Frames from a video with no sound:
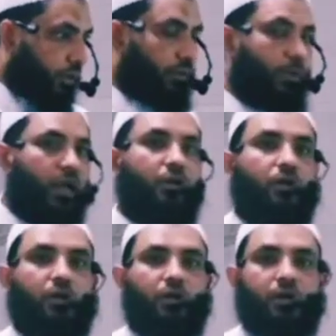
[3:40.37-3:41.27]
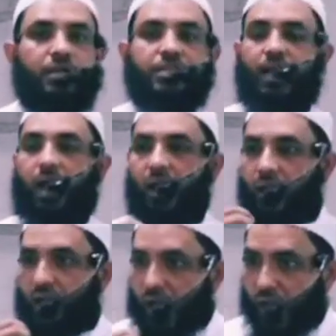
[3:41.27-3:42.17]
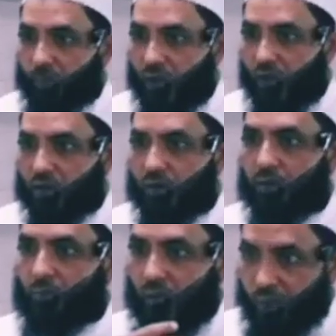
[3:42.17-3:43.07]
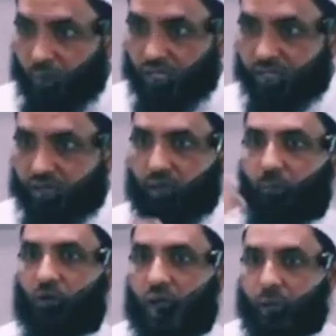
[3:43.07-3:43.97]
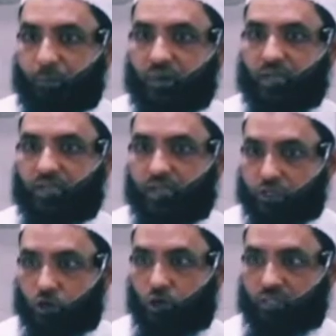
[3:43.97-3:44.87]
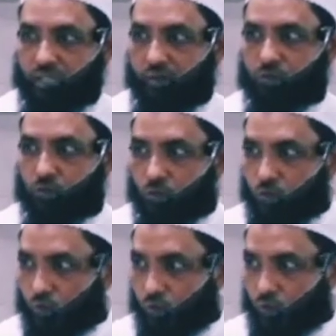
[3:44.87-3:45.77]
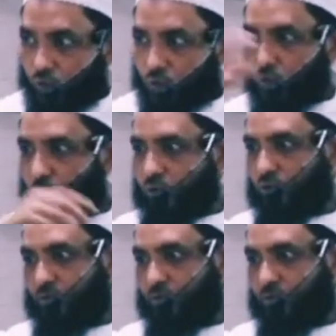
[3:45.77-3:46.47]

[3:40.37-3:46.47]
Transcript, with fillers: এর মানে হলো যে আল্লাহ আমার বা আমাদের এবং আপনাদের সব ইবাদতগুলো কবুল করুক